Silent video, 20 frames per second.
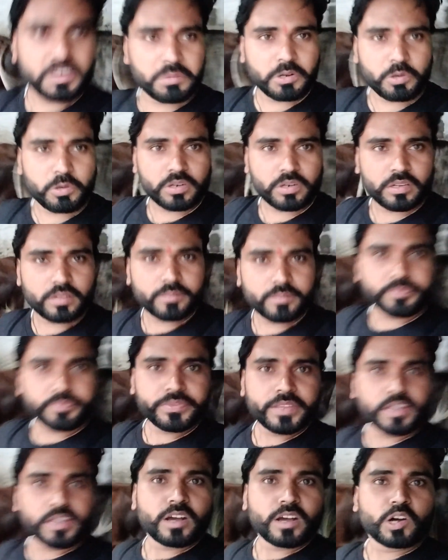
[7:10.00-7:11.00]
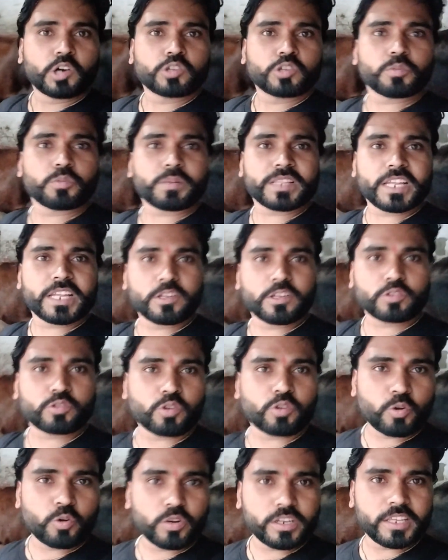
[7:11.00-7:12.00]
नहीं बिल्कुल वो तो पता नहीं
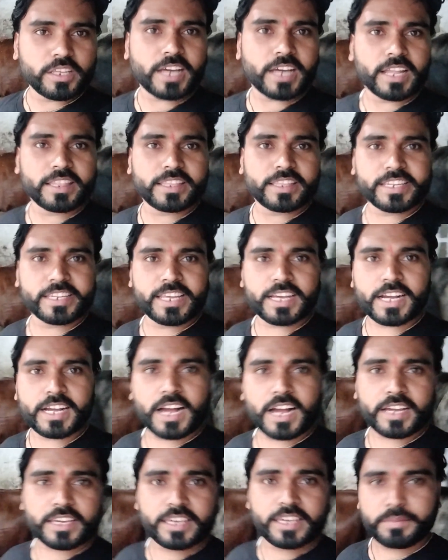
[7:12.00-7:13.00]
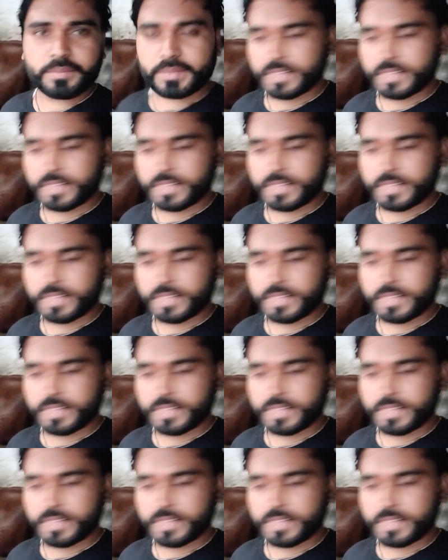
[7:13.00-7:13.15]
उसको रोटी जानती नहीं है कहाँ की है